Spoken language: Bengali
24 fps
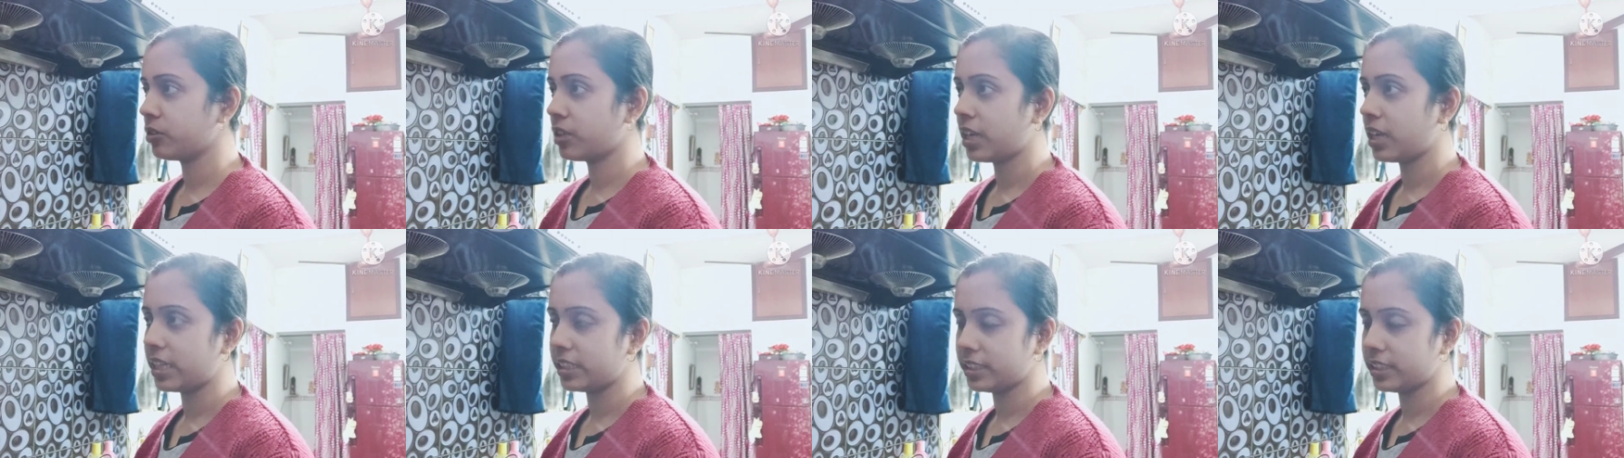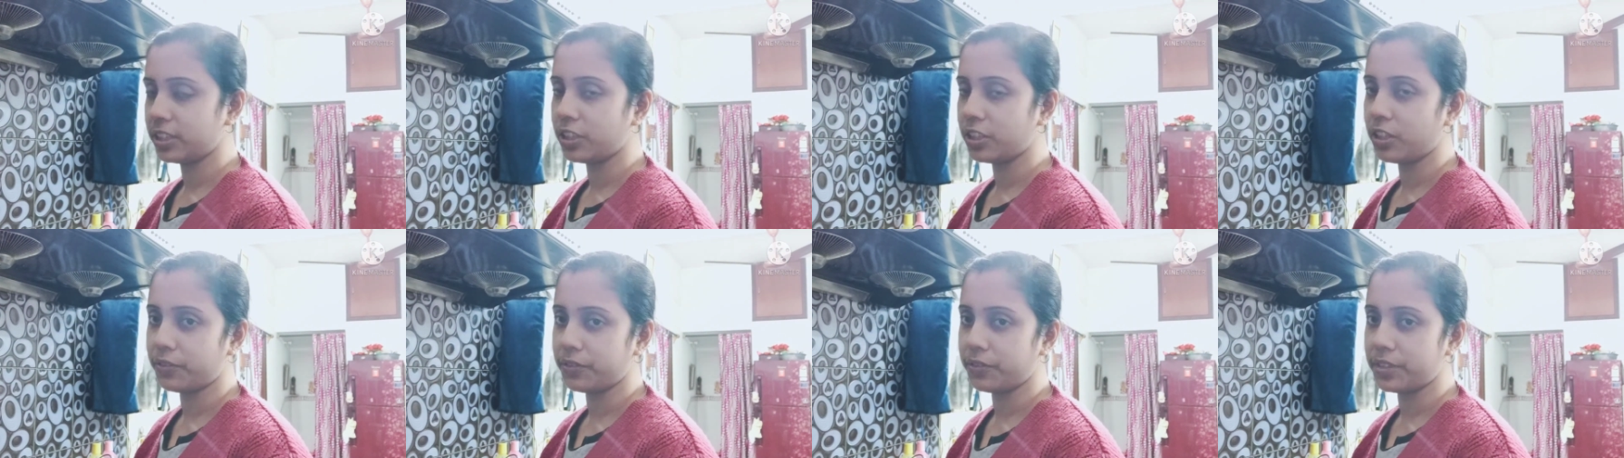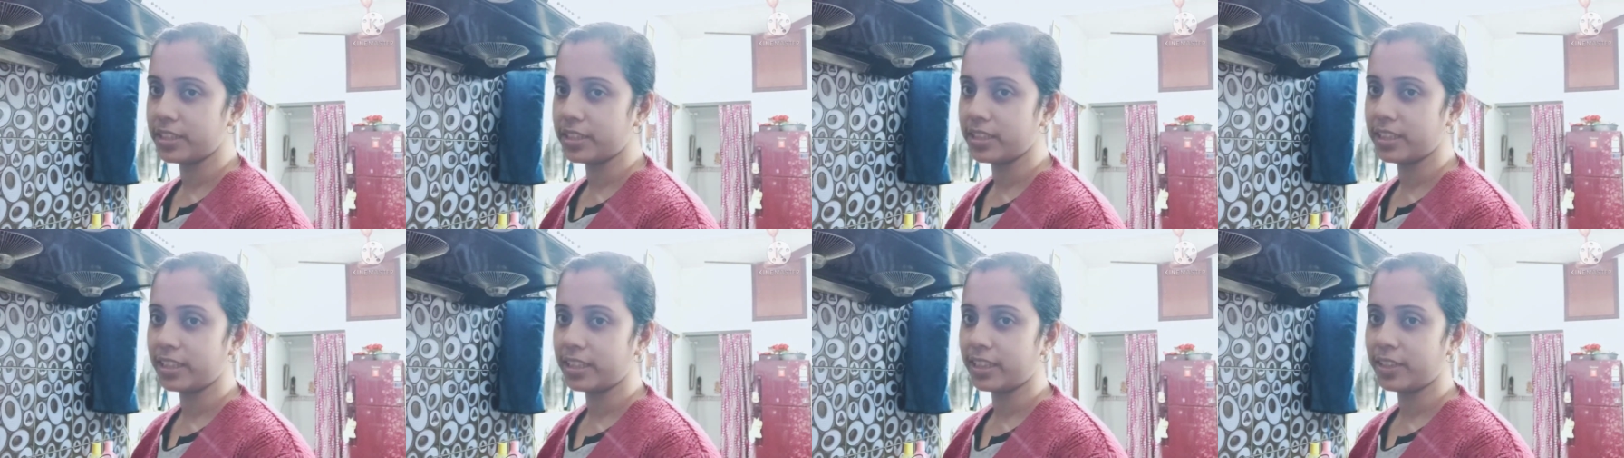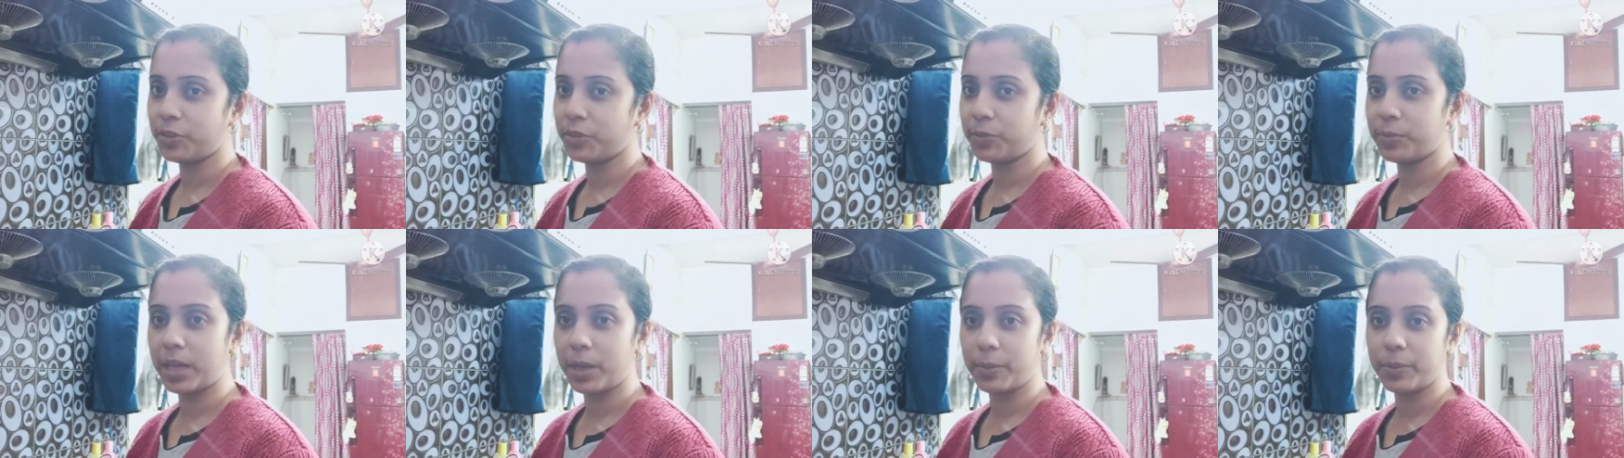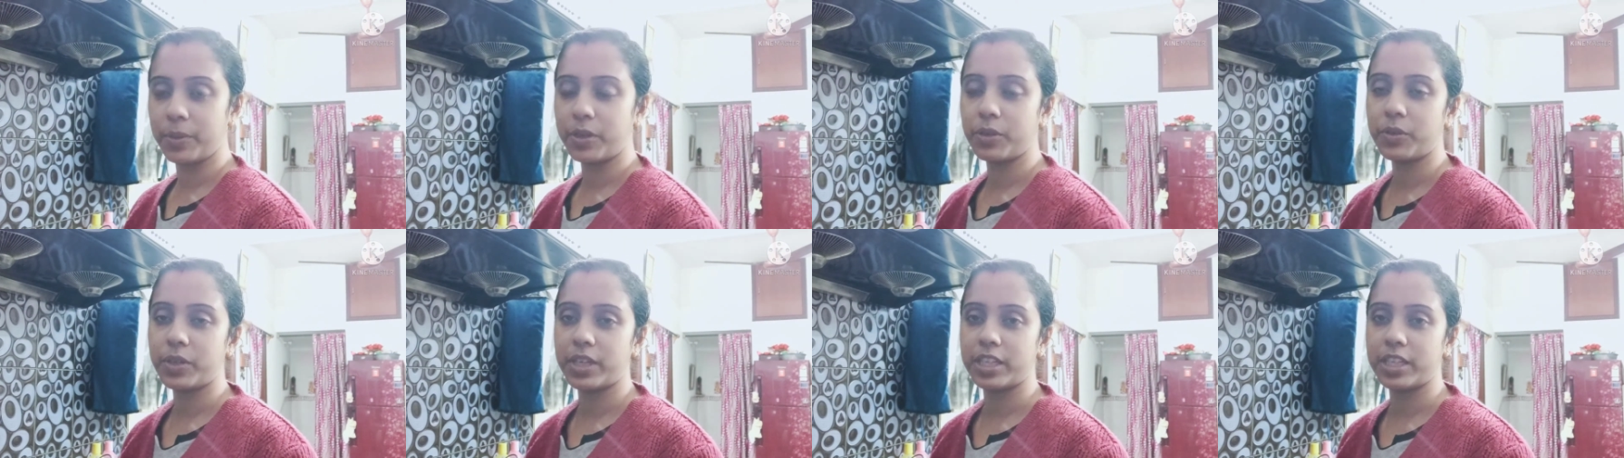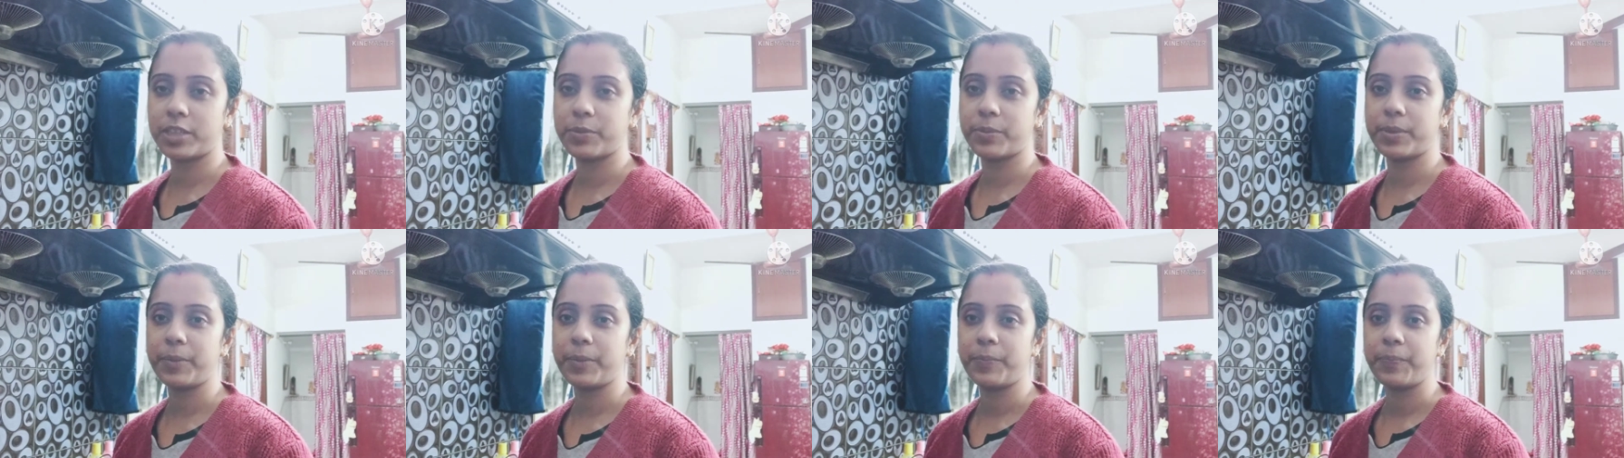আসেনি অফিস থেকে ওর বাবাও আসবে
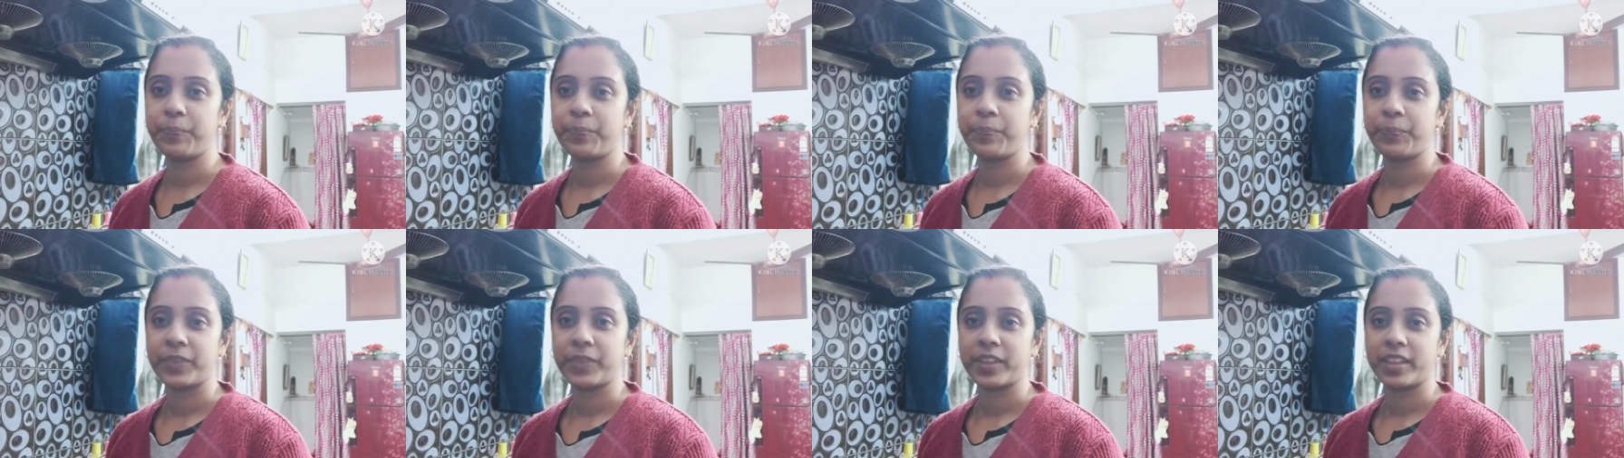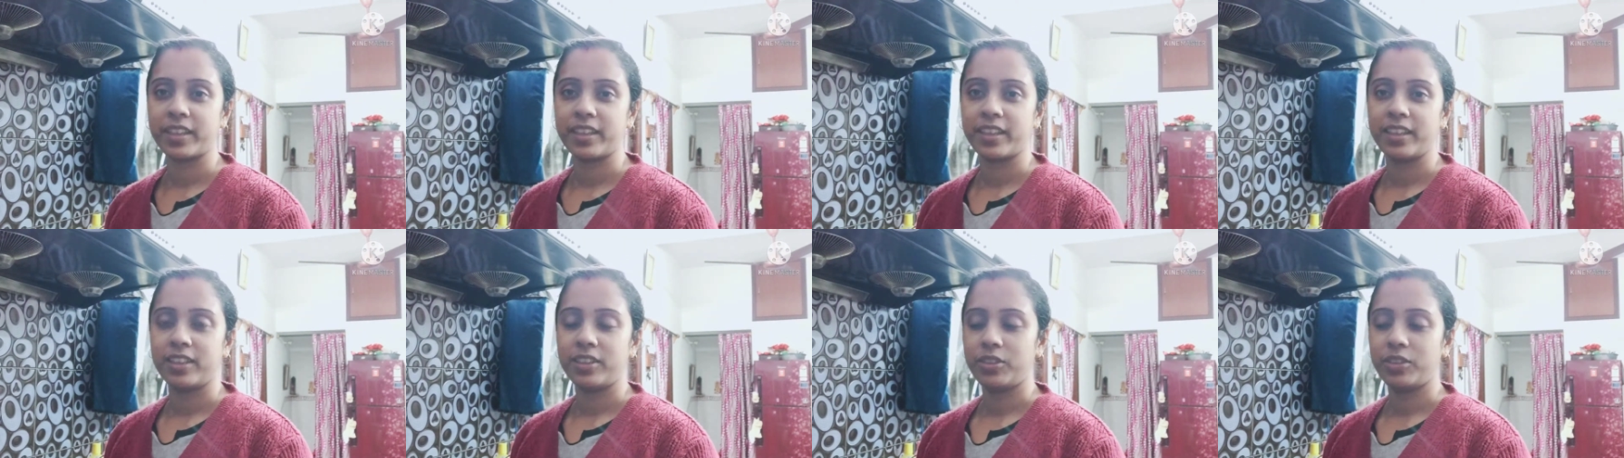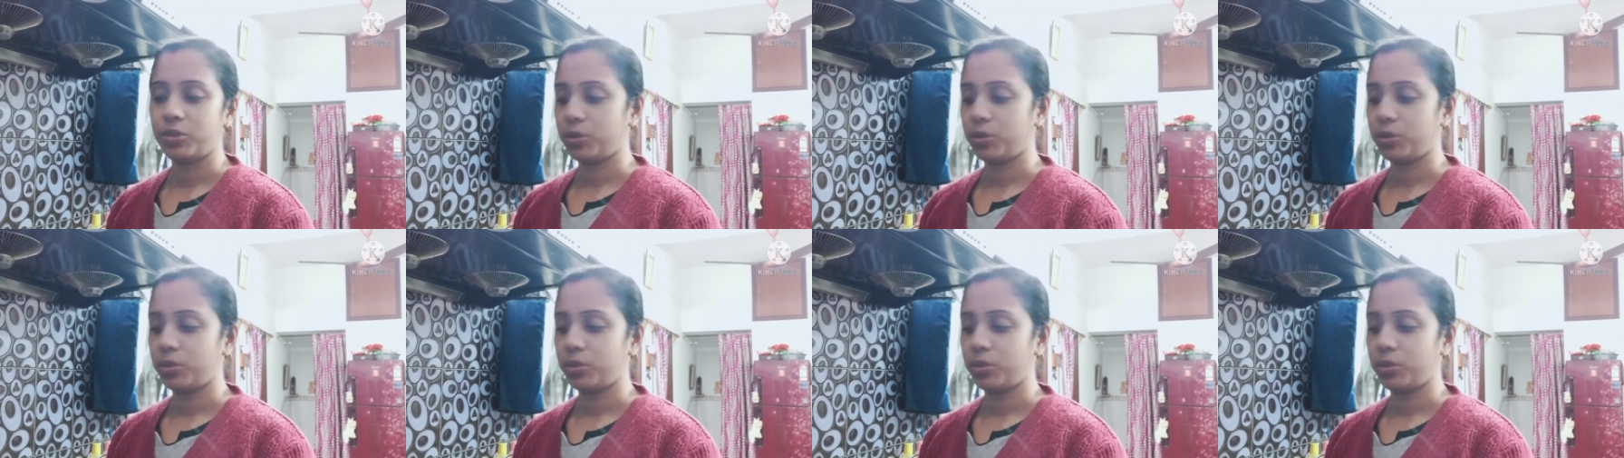তো